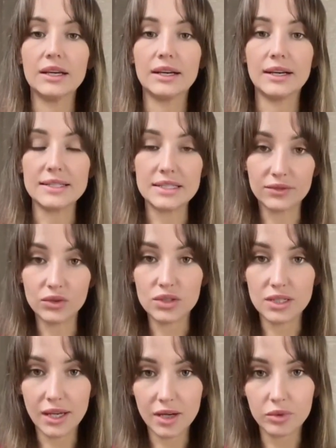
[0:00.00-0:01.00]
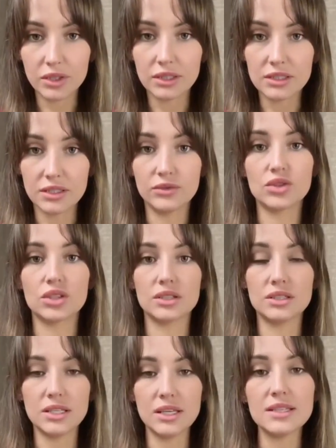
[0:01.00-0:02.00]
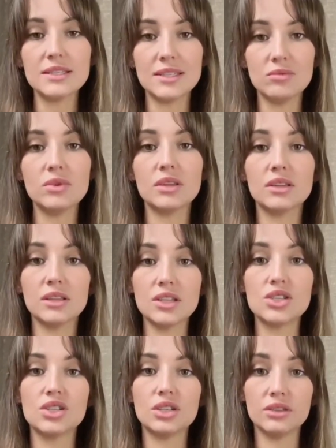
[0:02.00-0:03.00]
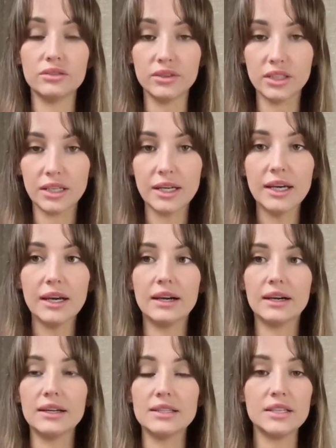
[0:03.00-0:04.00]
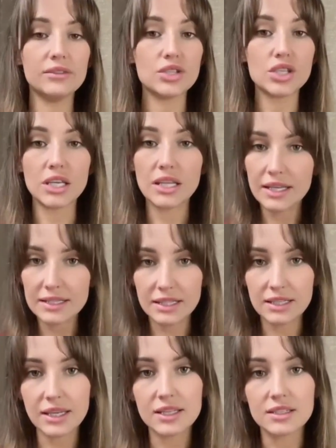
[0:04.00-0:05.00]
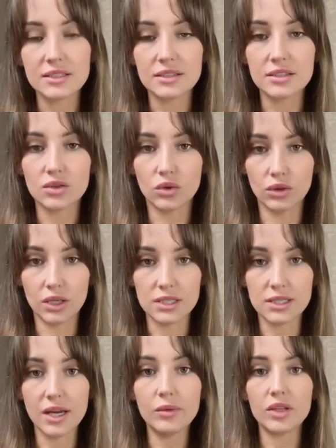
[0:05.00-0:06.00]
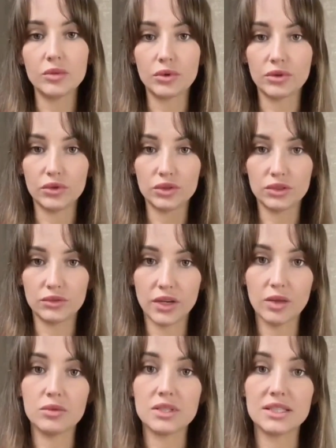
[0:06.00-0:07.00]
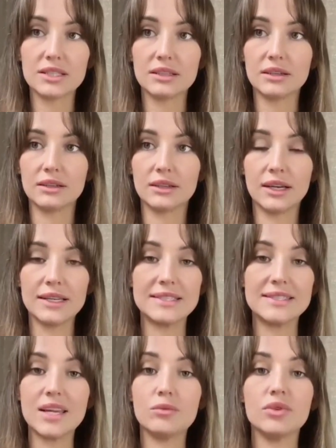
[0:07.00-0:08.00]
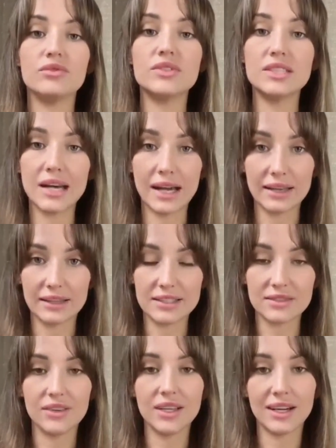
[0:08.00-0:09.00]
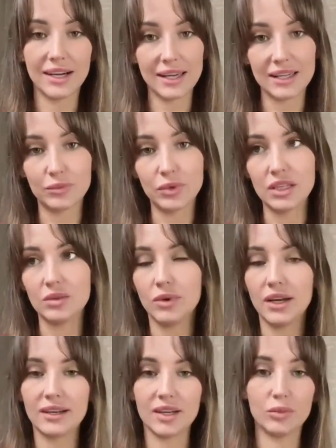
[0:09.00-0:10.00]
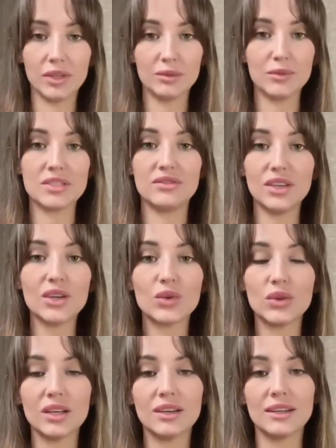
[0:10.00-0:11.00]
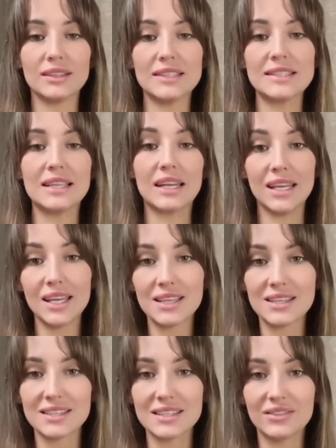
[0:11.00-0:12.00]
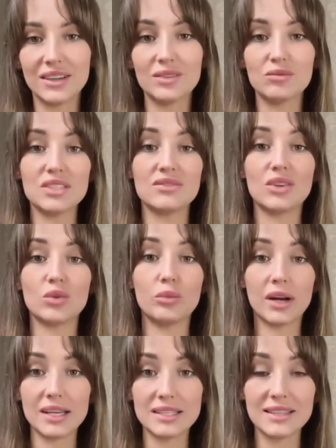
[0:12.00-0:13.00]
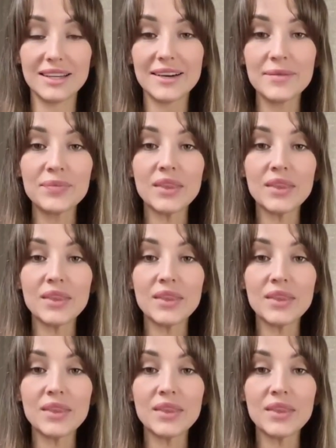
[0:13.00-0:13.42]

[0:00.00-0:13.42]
А основной заработок девушек здесь именно на чаевых. А девочки не садятся за стол гостям, они проводят время с э, гостями в зале, развлекая их, поднимая как бы атмосферу, да, а настроение, создавая атмосферу праздника.